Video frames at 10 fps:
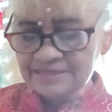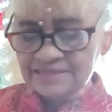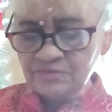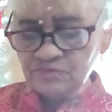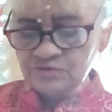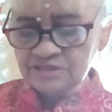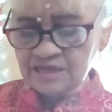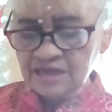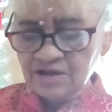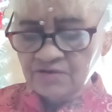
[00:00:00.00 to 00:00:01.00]
del
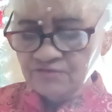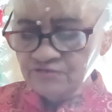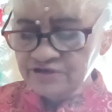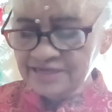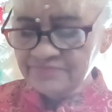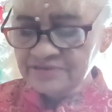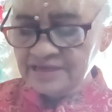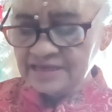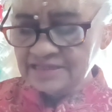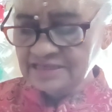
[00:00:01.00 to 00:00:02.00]
monte Fuji,
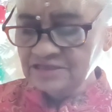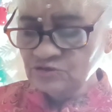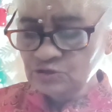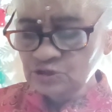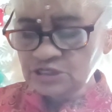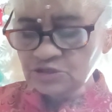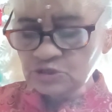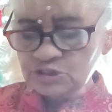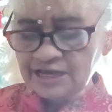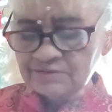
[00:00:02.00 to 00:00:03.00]
de todos
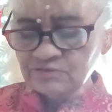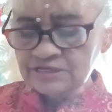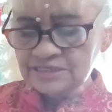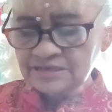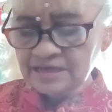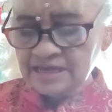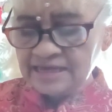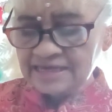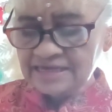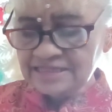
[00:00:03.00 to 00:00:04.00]
esos árboles
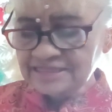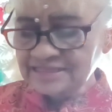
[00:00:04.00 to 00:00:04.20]
y